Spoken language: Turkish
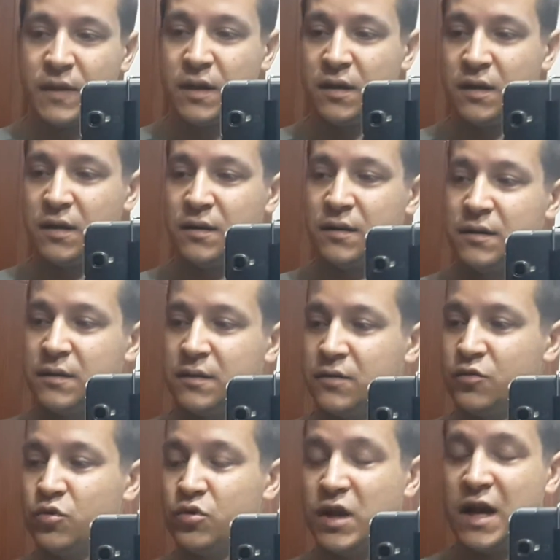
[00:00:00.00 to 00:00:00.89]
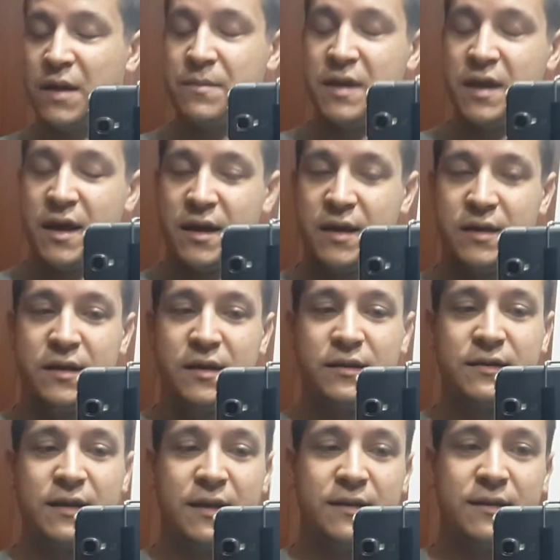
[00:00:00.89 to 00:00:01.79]
e, kurabiye
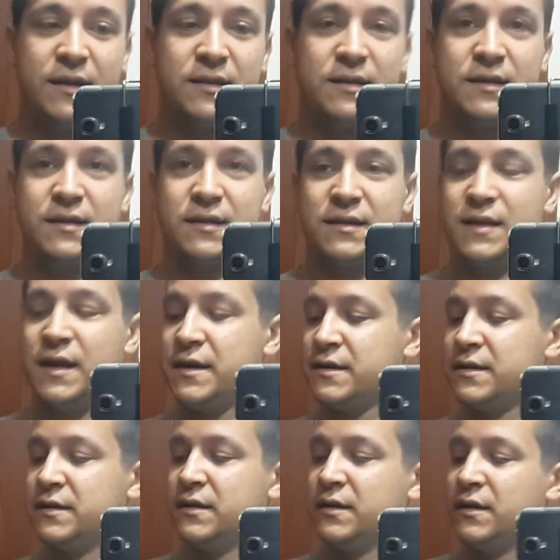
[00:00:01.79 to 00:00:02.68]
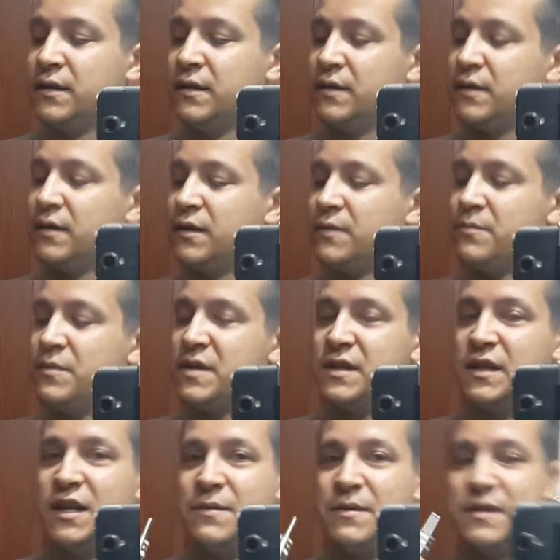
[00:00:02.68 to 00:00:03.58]
tadında likitler. E,
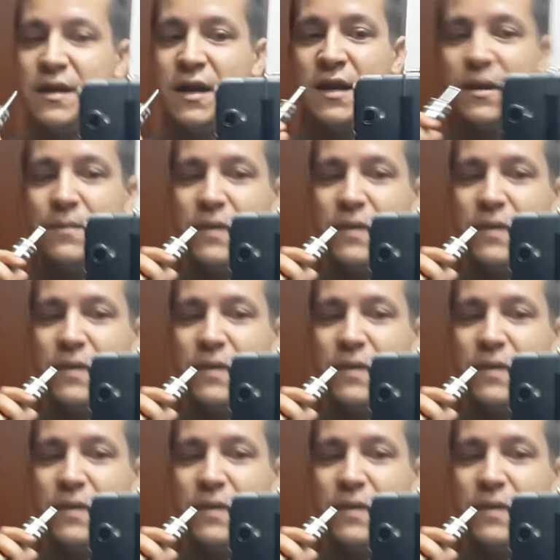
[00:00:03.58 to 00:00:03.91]
bir deneme daha